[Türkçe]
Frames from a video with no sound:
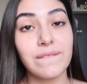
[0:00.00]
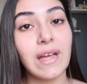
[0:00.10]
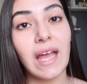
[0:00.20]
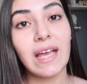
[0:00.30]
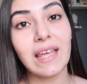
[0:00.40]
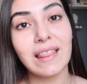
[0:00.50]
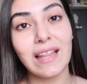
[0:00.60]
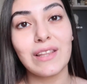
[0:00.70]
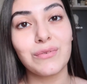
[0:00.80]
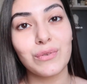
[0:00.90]
Ve
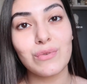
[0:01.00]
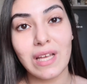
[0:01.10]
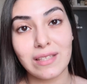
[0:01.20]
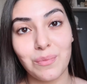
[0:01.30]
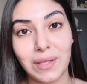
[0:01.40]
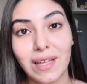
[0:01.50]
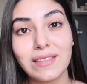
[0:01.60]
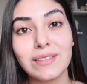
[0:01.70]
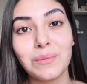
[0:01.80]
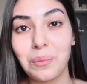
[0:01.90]
yine lafı
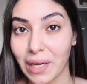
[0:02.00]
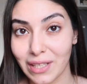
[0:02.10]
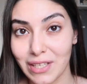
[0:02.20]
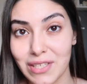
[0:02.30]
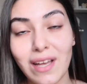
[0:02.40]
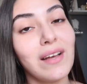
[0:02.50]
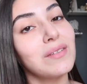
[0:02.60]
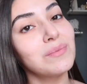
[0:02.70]
uzatmadan makyaja